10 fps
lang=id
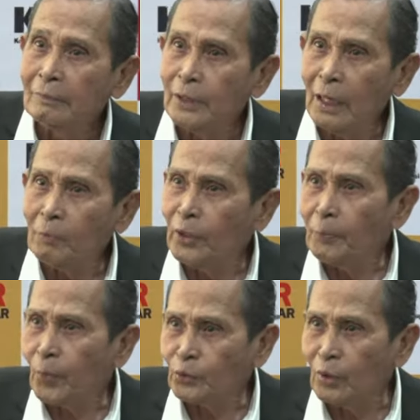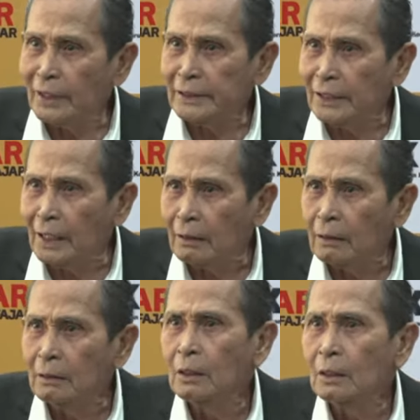Tidak mau dipotong gajinya.
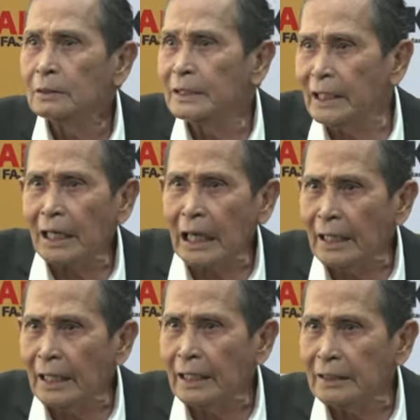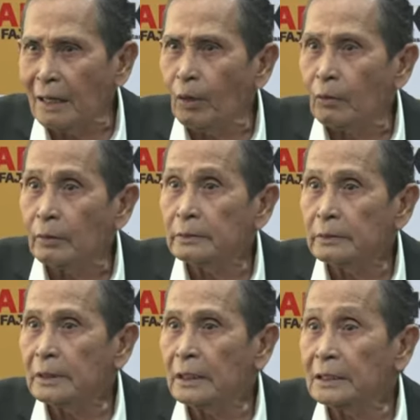Tiga kali nggak mau.
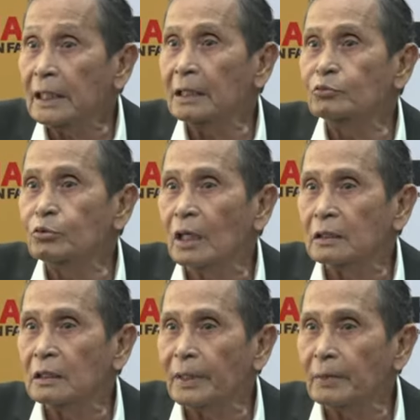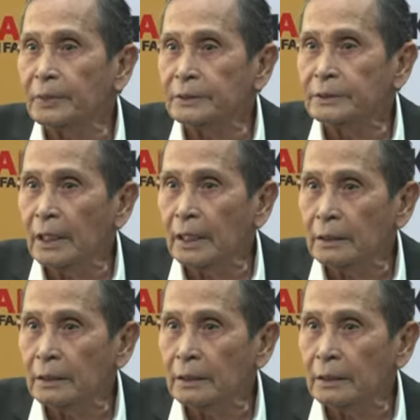Kita kirim surat kepada presiden.